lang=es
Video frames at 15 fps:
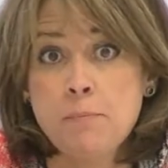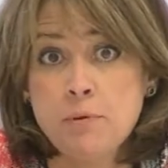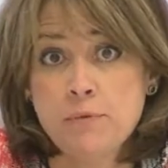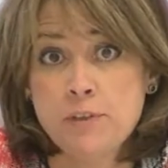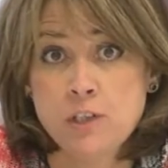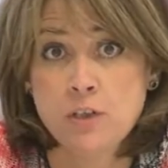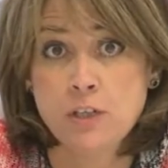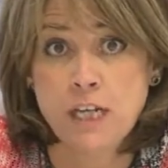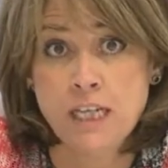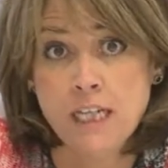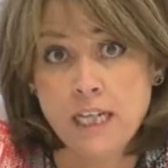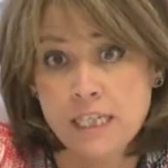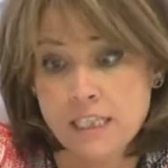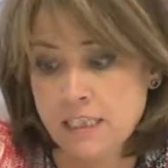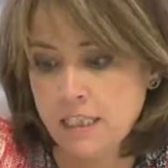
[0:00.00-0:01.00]

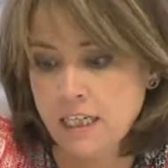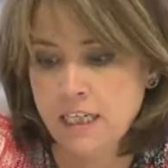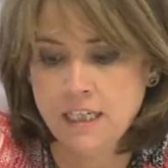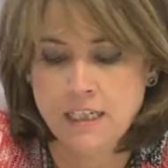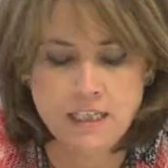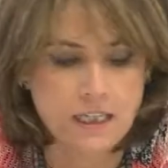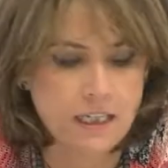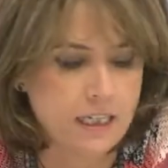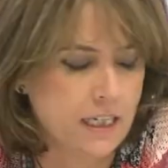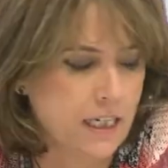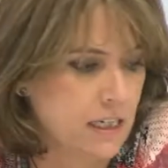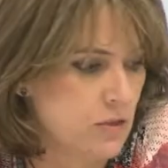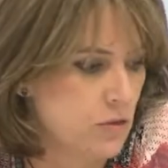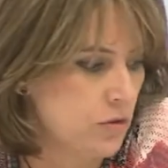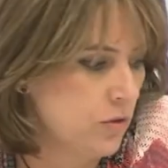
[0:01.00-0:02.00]
profesionales, que es el,
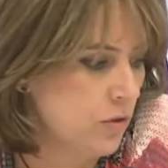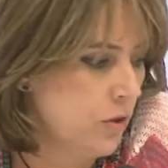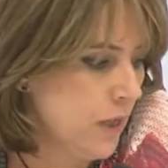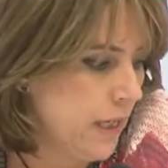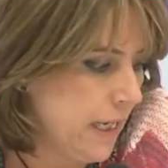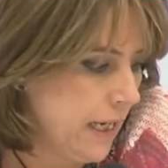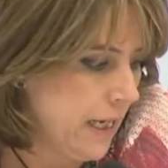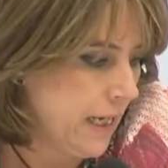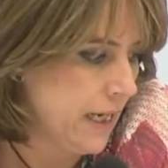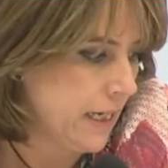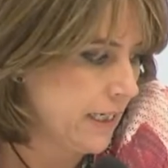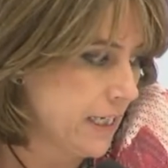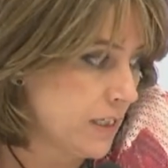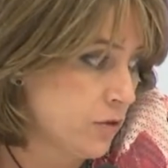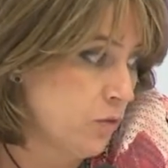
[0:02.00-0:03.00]
caso,
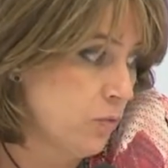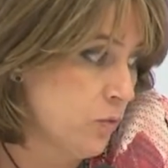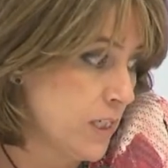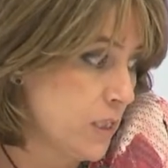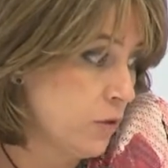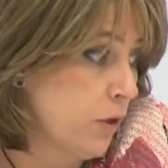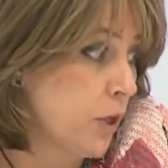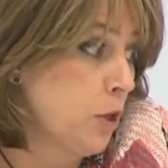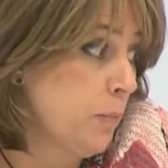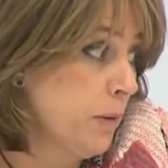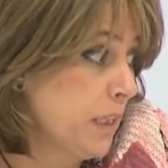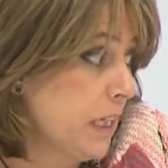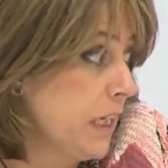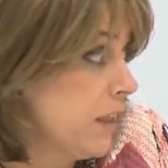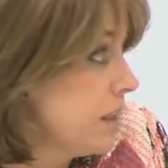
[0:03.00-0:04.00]
el caso nuestro, que no
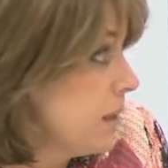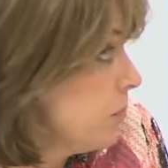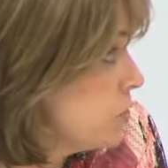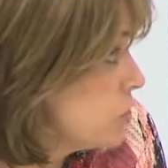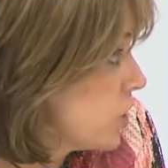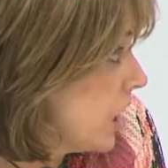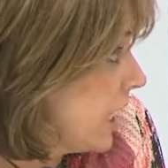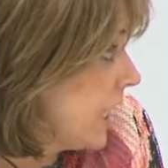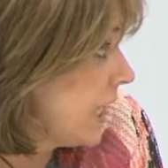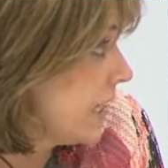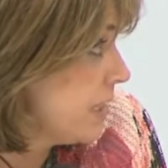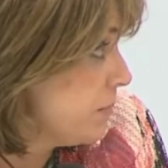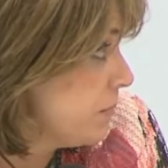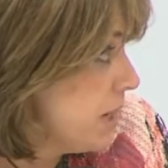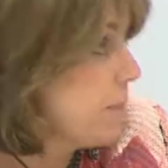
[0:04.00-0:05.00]
pertenecemos a la
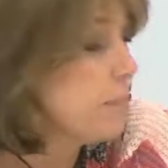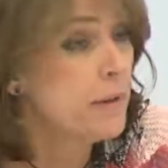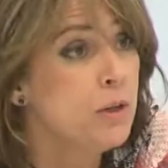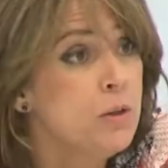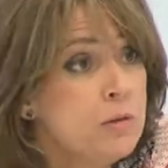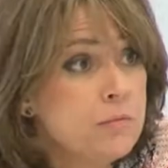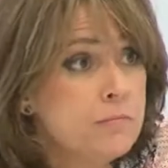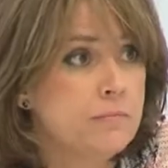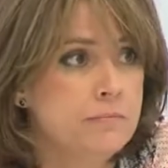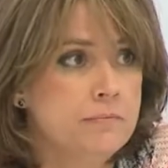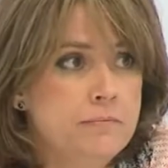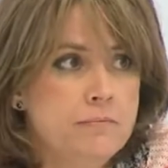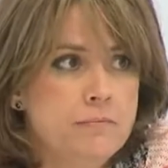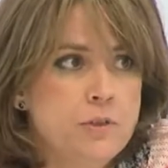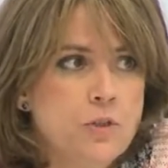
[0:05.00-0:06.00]
academia, pero
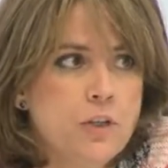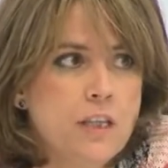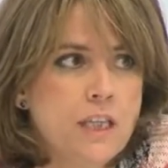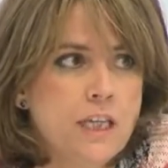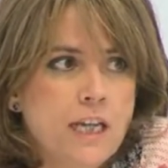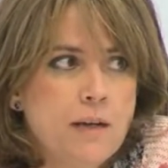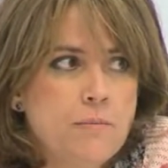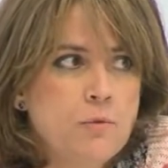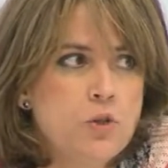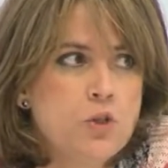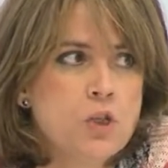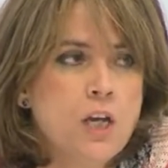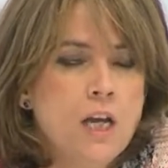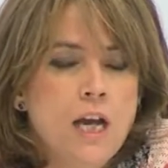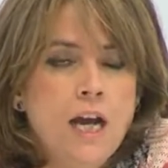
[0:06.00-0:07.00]
mm, nos
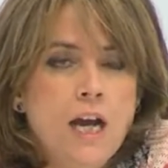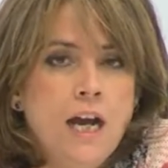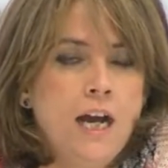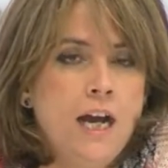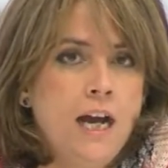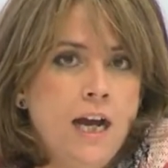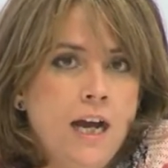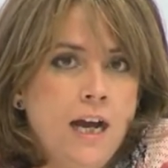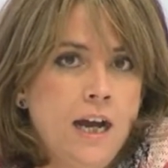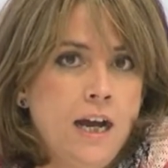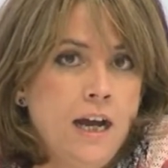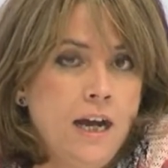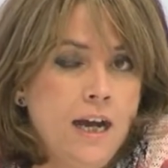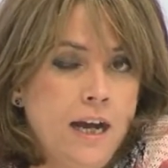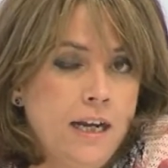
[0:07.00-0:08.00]
dedicamos
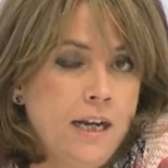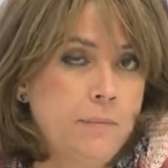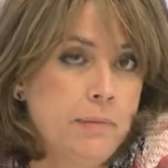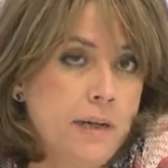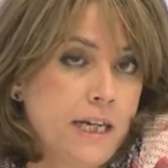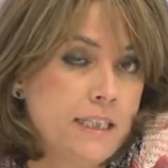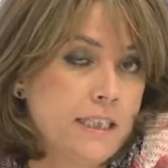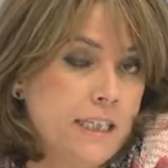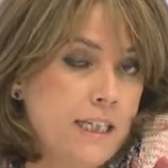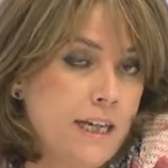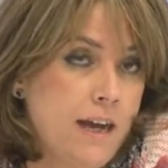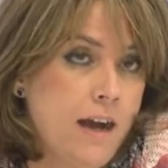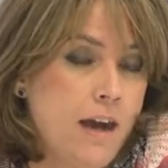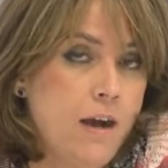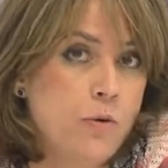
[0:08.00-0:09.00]
a, la
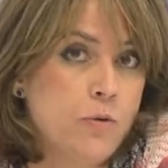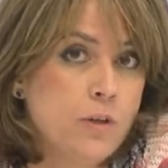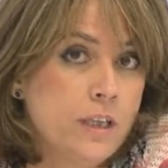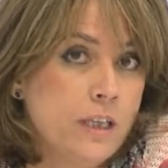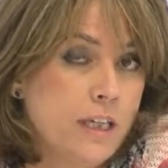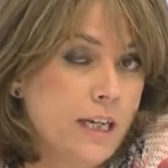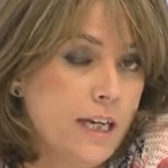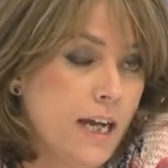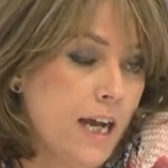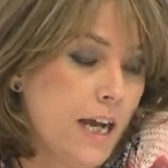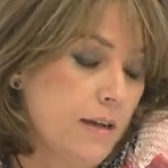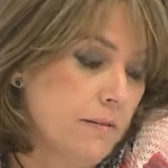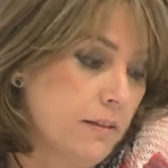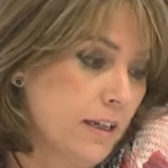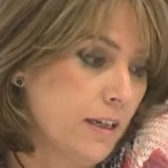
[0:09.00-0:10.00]
práctica
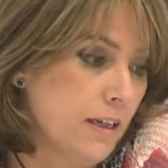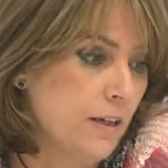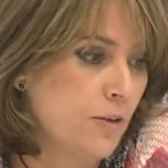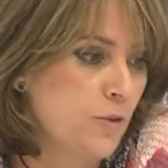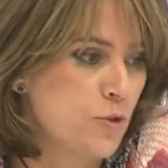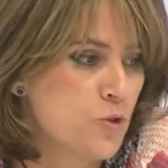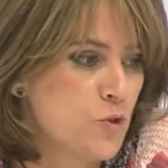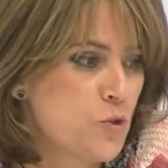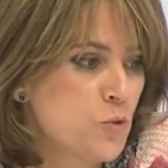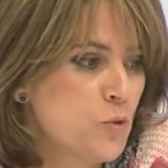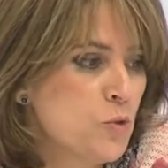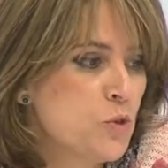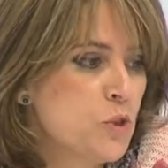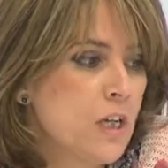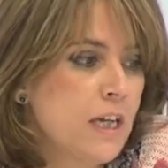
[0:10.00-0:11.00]
jurídica eh, con
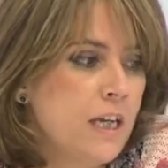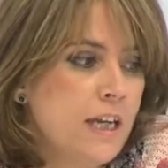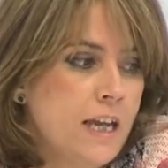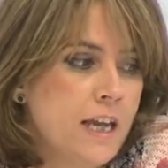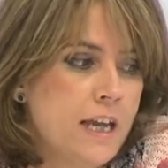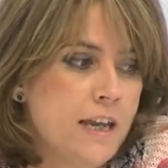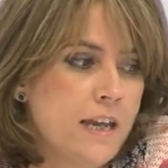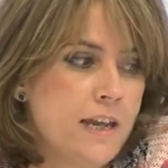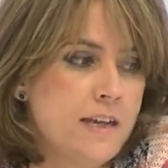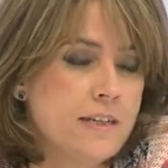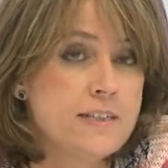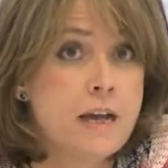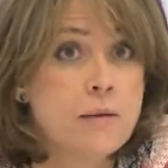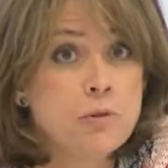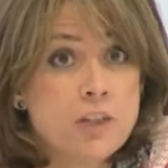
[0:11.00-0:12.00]
sus
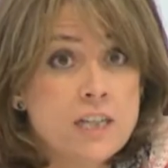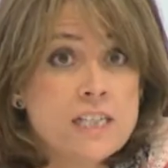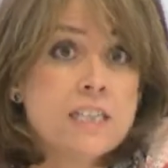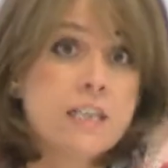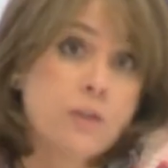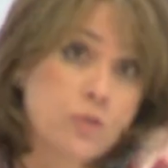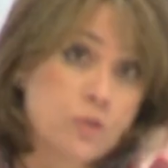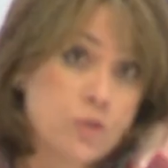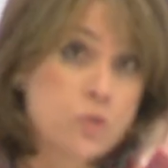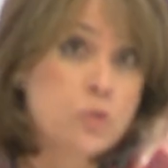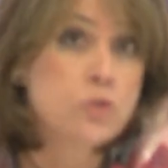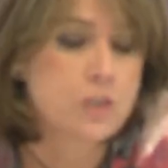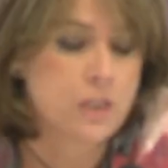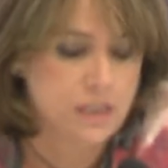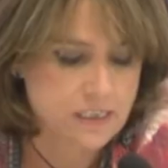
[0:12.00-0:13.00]
eh, sabores y con
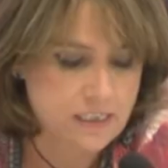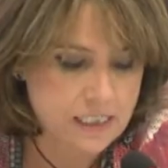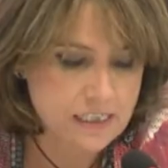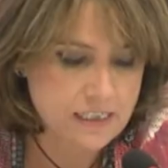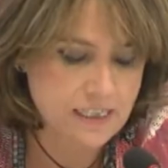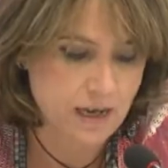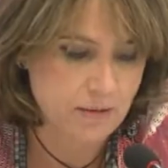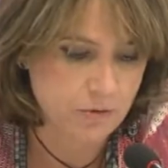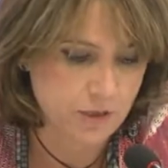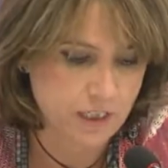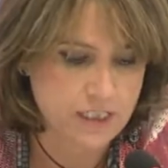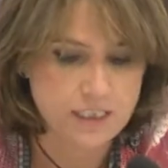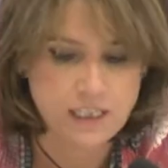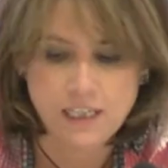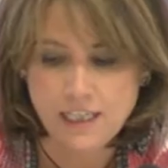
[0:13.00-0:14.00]
sus
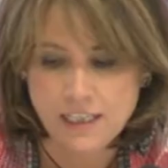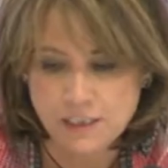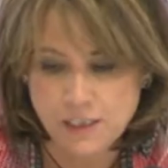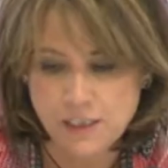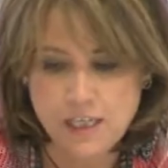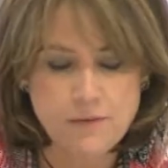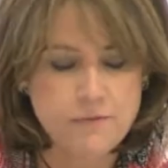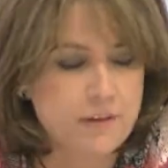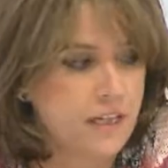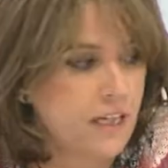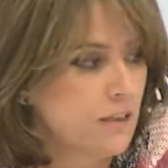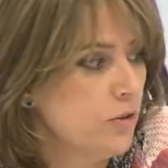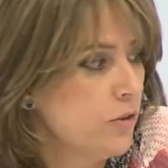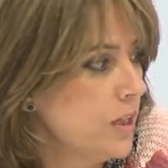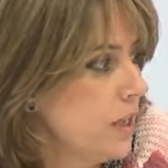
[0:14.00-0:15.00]
sinsabores. Decía
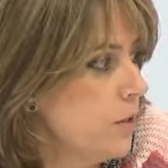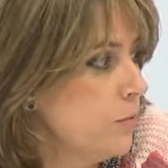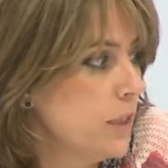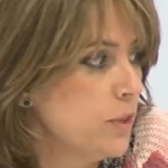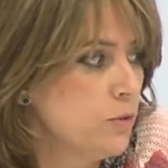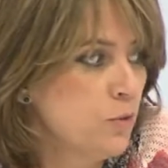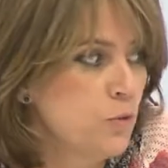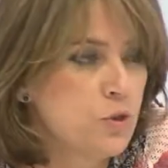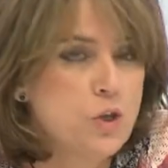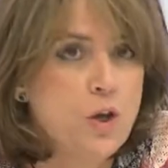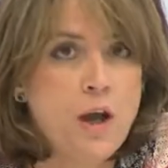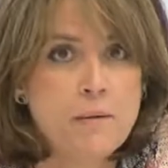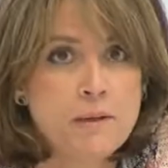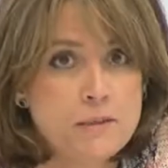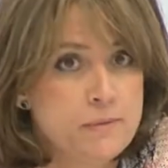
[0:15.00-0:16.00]
Fernando que era un intruso,
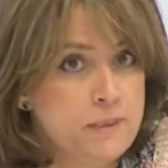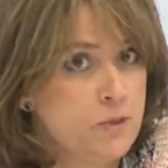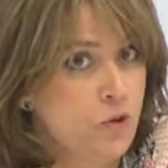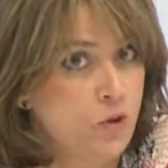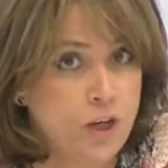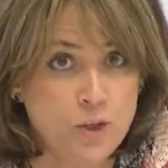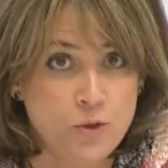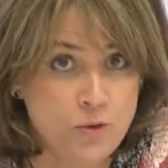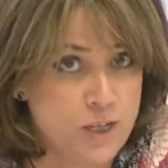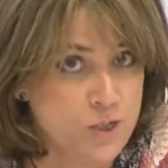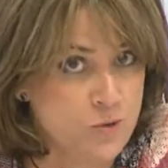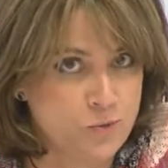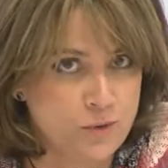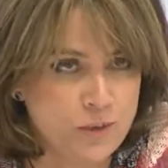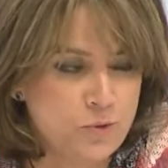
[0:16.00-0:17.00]
habéis visto que no
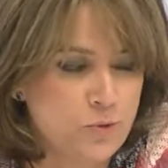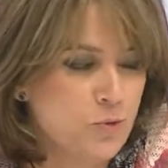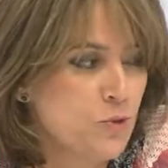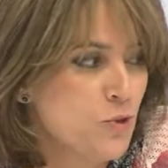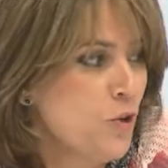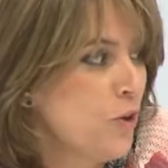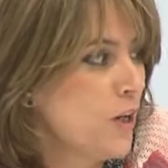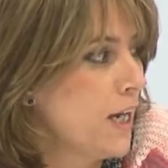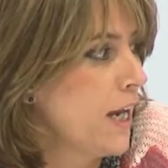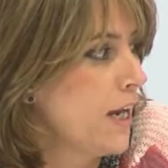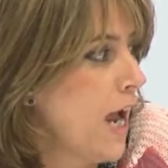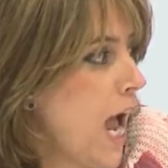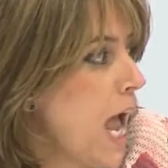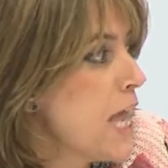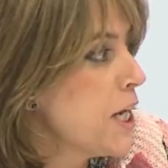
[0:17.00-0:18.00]
es un intruso,
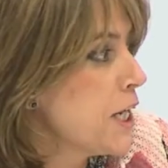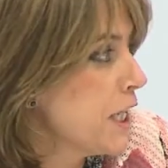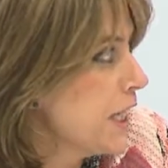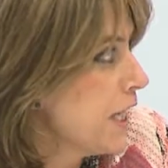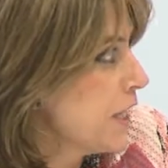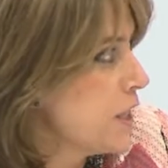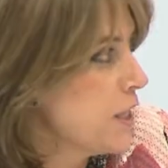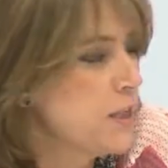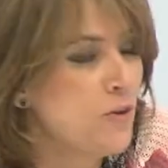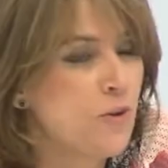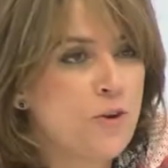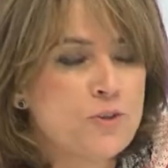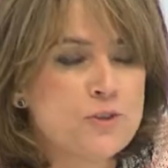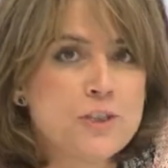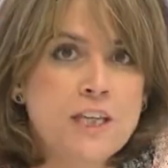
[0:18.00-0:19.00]
que ha
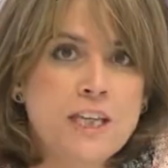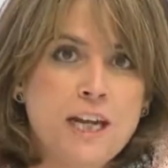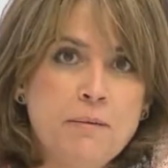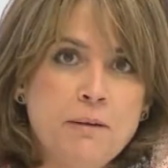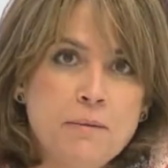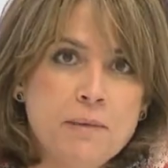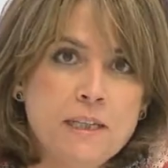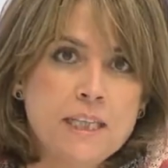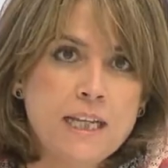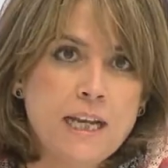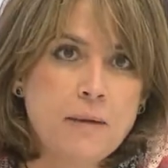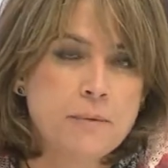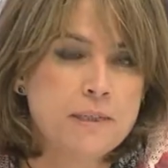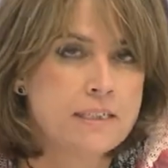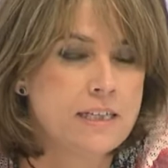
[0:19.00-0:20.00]
enriquecido considerablemente
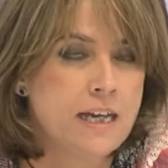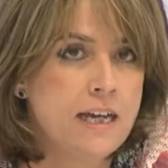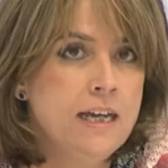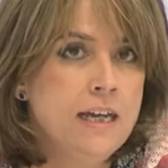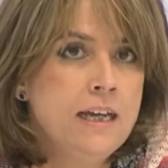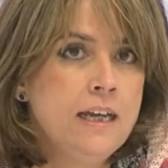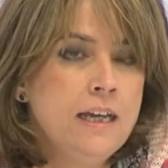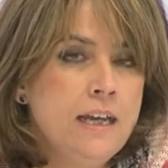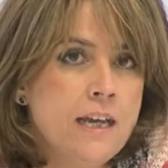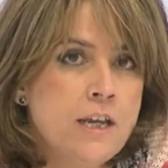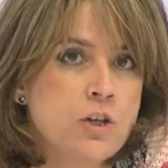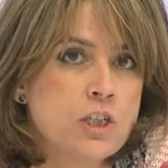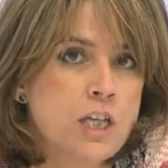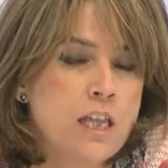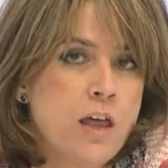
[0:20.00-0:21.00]
la mesa
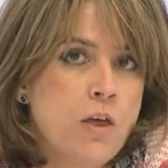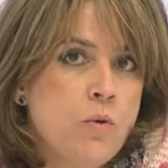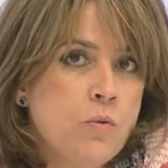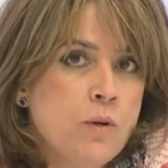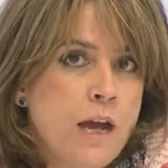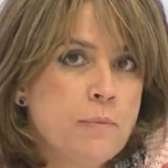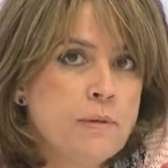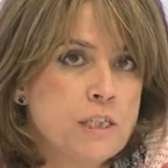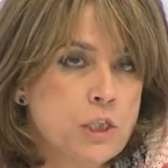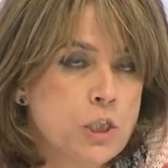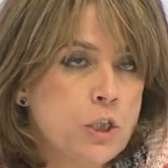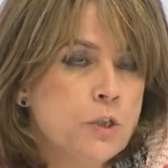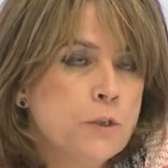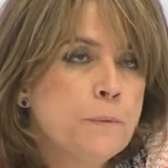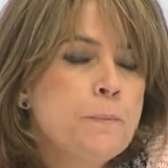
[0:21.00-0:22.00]
y nos ha dado una
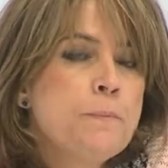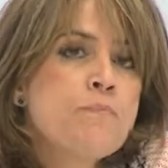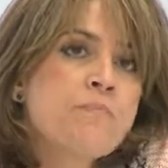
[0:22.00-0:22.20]
visión